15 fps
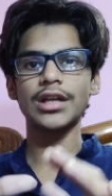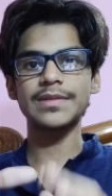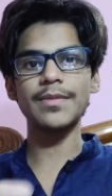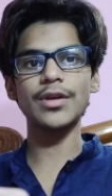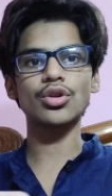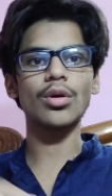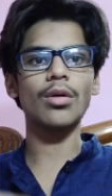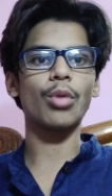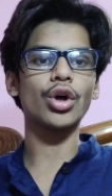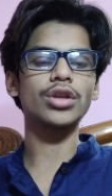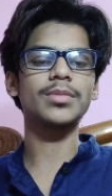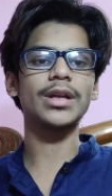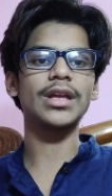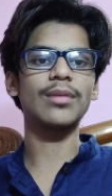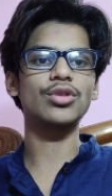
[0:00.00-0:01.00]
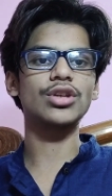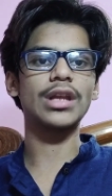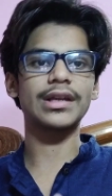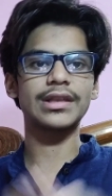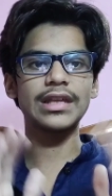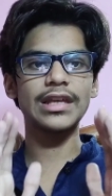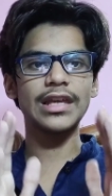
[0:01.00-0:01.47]
इसमें तो बहुत बढ़िया
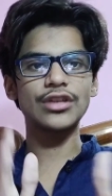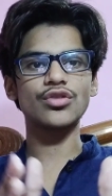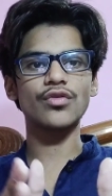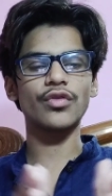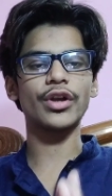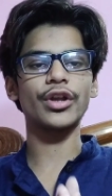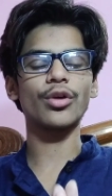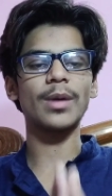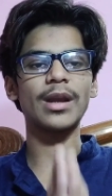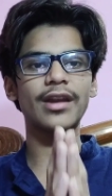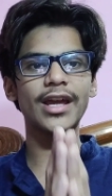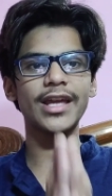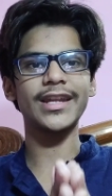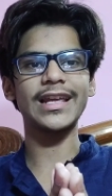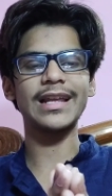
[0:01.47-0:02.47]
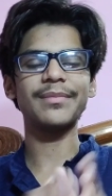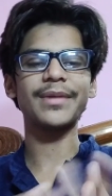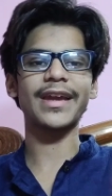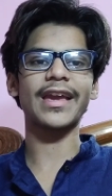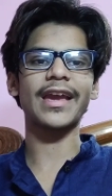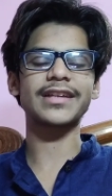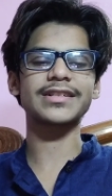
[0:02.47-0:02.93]
मुझे लगती है ये जो वीडियो बन रहा है रियल
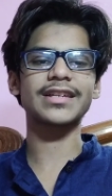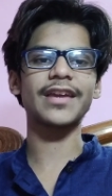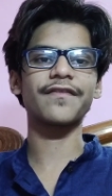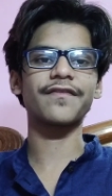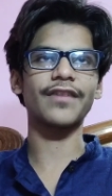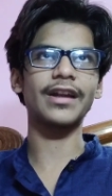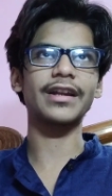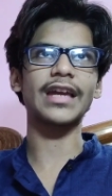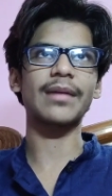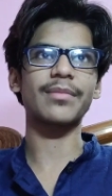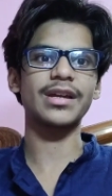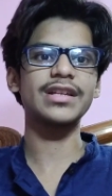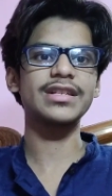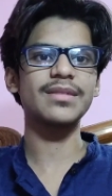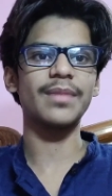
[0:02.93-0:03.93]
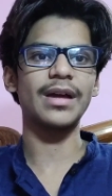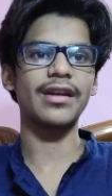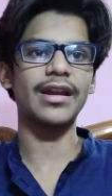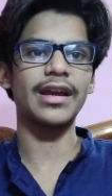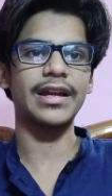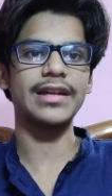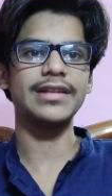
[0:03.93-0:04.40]
मी एक्स के फ्रंट कैमरा ही से
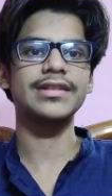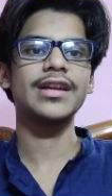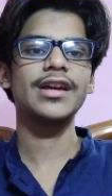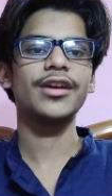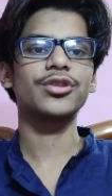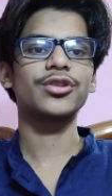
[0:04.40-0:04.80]
बन रहा है गाइज